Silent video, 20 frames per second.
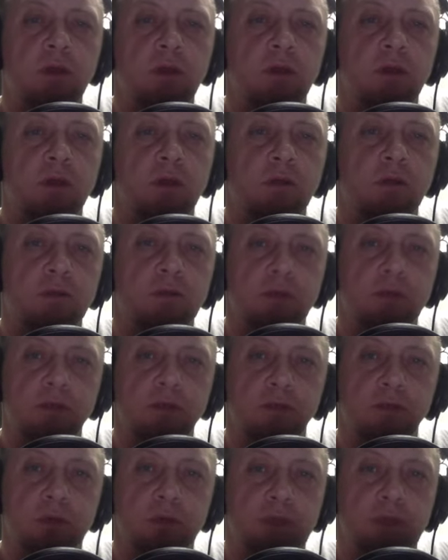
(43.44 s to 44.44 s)
э,
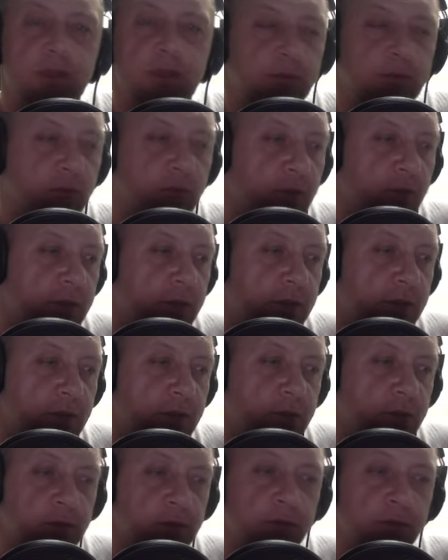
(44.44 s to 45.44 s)
насколько это будет
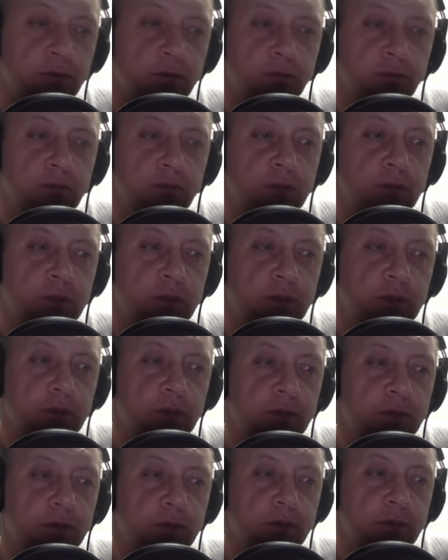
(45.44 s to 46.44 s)
ну,
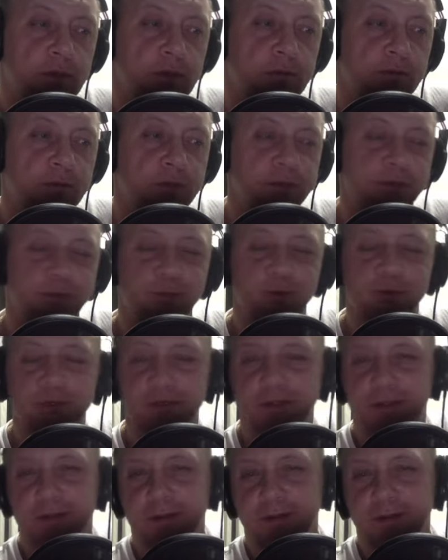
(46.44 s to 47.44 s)

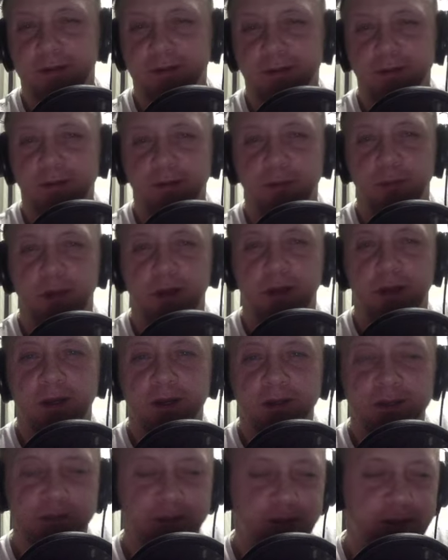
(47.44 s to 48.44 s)
возможно, пока
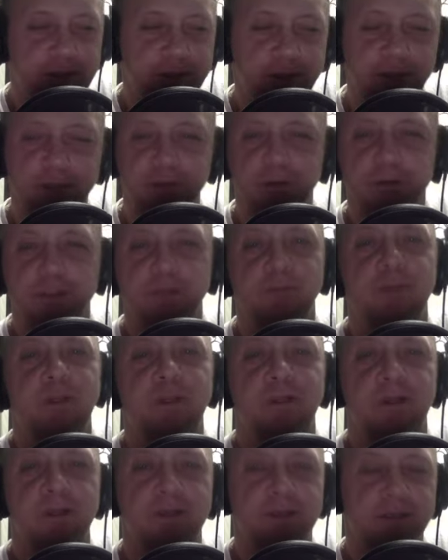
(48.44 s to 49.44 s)
язык не начнет
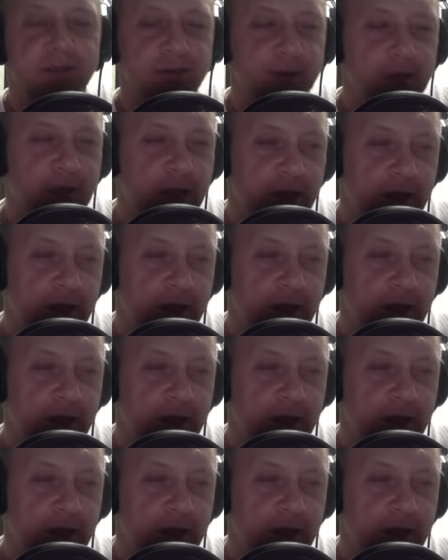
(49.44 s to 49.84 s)
заплетаться.